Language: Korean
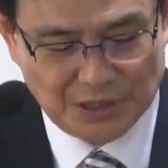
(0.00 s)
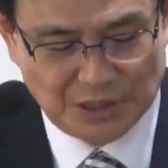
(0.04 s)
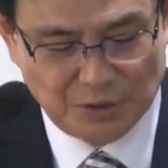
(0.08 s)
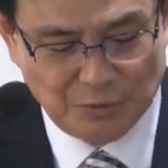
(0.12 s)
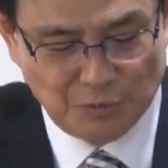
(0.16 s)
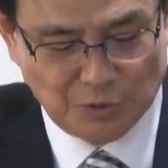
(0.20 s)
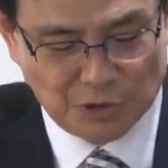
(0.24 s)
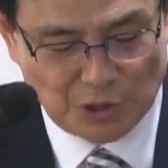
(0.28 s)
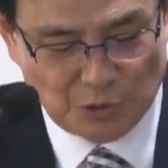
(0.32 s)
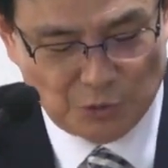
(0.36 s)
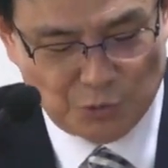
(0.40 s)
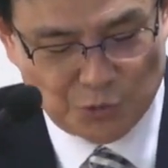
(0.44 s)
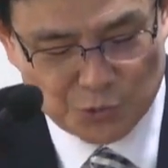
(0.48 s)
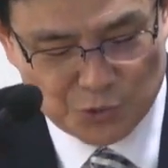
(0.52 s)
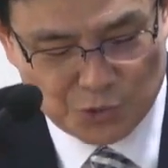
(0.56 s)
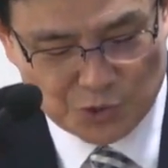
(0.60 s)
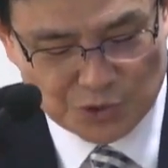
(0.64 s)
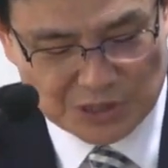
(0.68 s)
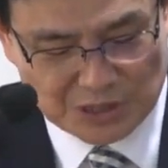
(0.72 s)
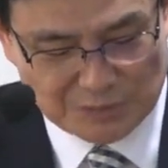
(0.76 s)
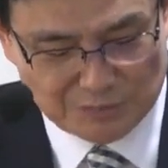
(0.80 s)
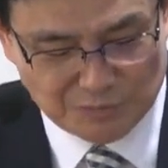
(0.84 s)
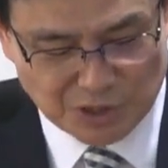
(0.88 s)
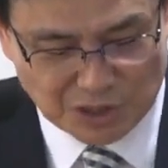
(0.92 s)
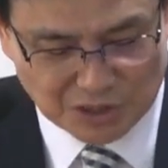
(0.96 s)
디모데 후서
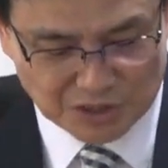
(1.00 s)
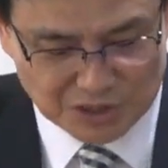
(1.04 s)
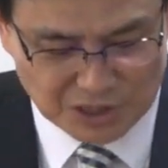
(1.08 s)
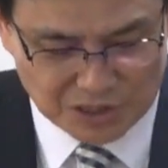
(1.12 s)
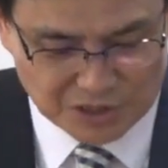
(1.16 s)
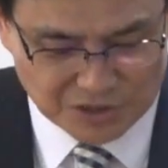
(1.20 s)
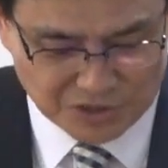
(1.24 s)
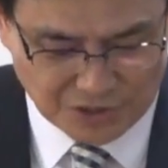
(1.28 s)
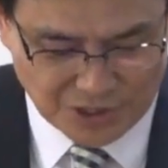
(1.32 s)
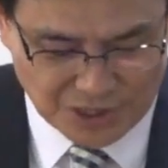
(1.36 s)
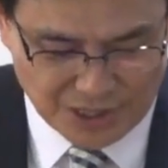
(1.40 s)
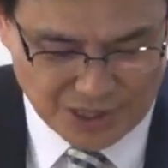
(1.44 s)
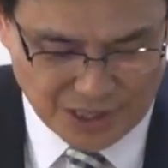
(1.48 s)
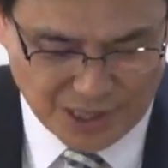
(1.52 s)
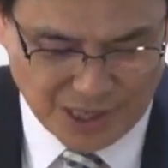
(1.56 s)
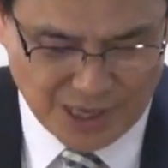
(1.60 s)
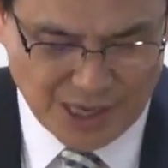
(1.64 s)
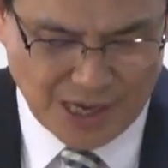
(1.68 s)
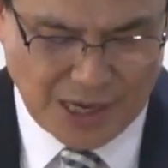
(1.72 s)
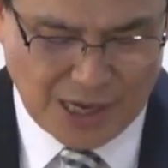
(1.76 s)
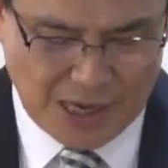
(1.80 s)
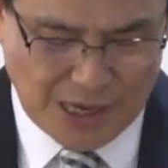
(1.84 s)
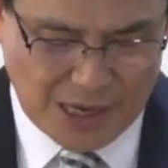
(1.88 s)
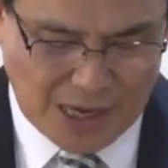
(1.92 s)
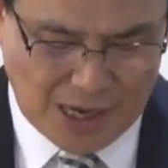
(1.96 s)
3장 7절에
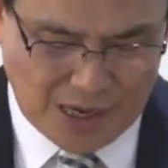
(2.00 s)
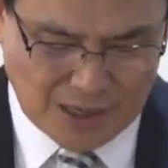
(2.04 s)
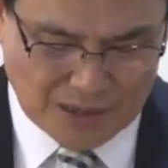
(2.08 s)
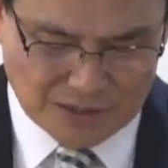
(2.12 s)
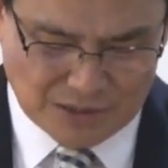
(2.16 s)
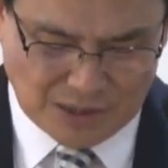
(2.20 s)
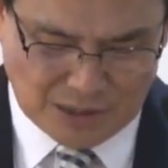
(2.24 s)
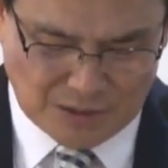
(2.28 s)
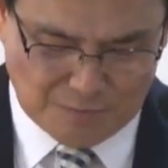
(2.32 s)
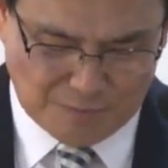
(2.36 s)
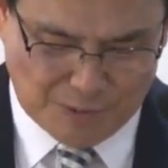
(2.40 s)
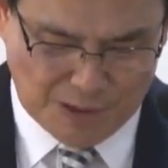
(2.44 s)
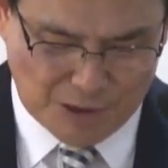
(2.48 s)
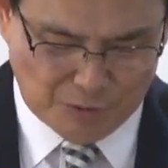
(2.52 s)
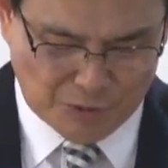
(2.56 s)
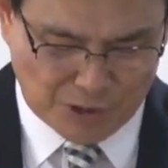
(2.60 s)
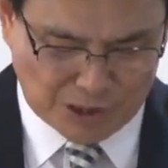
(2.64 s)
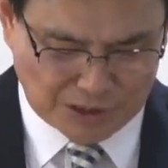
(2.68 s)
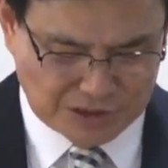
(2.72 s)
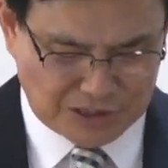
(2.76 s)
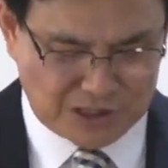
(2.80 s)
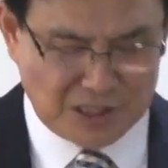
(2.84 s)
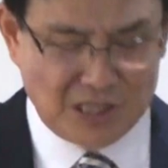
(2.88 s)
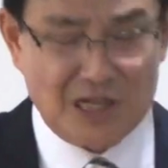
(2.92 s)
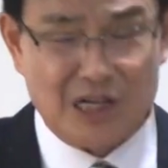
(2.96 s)
항상
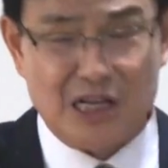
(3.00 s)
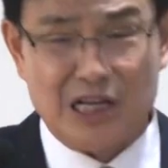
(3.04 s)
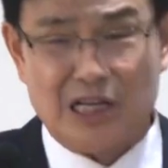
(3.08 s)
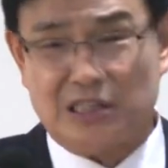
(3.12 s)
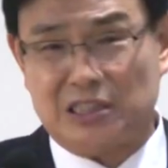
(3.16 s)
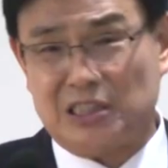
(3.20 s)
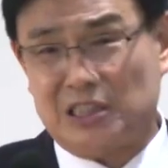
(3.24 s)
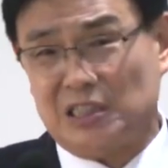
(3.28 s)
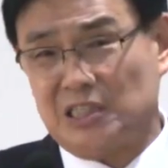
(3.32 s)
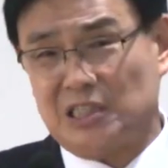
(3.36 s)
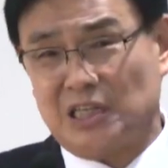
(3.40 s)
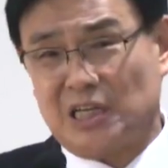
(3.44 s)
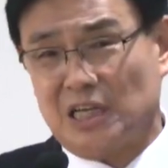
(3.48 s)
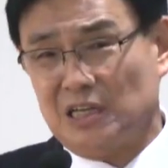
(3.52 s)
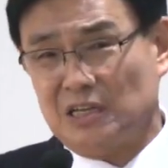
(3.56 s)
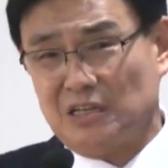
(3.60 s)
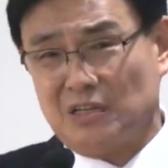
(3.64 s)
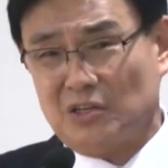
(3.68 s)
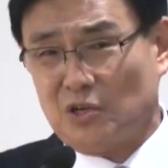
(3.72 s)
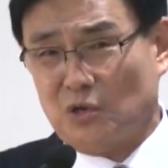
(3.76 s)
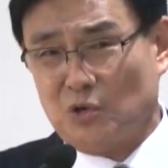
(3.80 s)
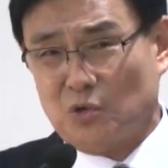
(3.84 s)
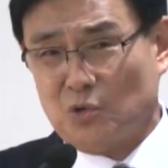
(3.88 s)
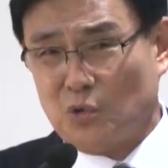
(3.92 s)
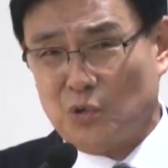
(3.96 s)
배우나 진리의
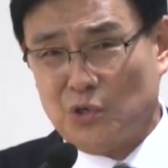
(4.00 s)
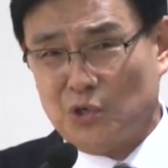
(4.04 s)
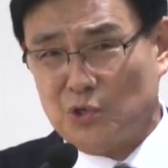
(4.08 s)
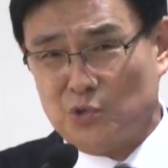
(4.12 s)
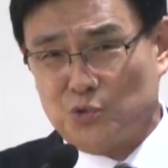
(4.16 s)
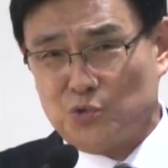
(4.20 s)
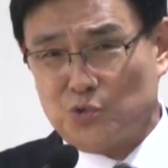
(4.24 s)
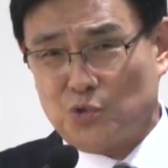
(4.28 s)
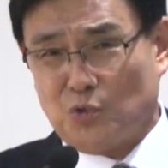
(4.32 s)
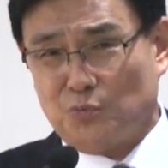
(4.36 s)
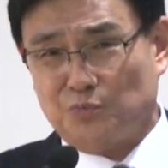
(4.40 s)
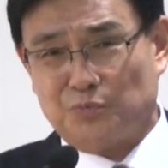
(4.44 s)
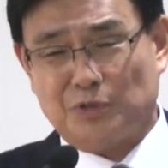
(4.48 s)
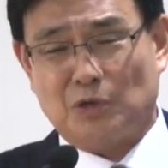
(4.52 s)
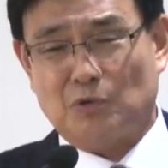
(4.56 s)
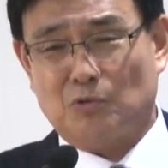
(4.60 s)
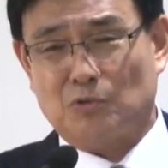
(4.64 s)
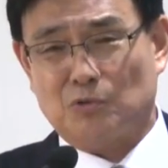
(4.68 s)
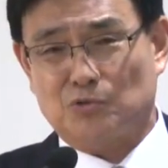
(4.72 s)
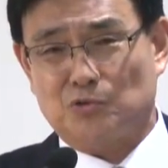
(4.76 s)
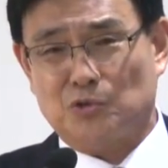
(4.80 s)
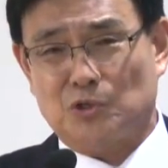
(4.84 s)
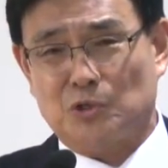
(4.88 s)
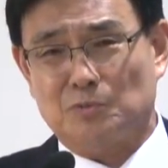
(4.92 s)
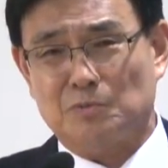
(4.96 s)
지식에는 결코 이룰 수
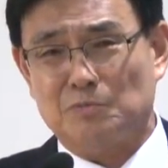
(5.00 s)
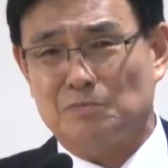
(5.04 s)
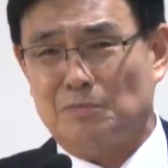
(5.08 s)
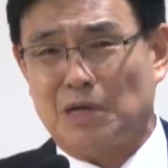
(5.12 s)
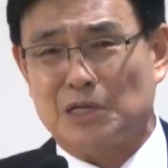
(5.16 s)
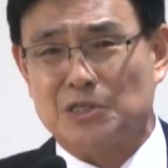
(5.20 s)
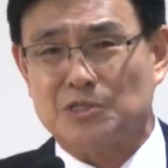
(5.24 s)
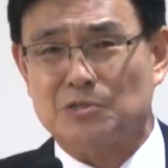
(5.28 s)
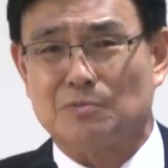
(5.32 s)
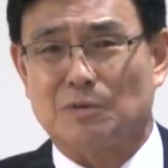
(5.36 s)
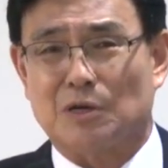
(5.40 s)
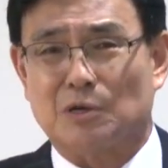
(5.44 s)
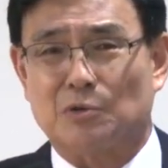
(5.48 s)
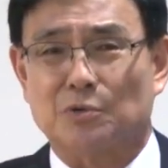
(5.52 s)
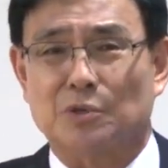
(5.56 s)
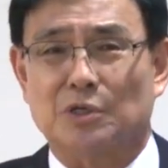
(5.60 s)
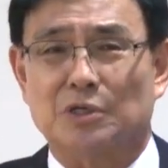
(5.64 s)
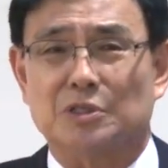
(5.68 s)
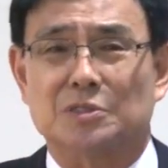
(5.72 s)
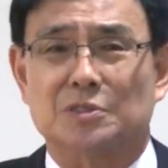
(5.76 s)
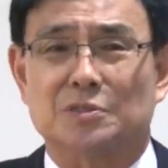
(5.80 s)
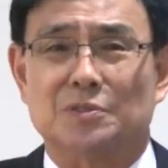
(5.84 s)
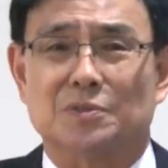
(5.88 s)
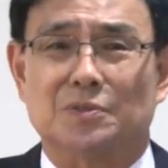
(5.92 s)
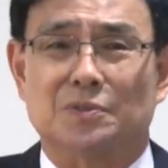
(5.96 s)
없다고 주님은 말씀하고
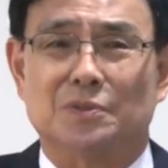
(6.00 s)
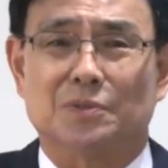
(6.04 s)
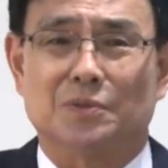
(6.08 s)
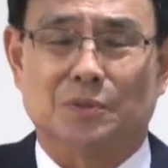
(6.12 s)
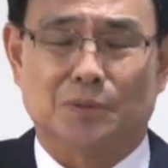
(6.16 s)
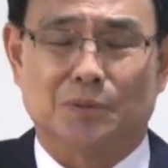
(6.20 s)
계세요.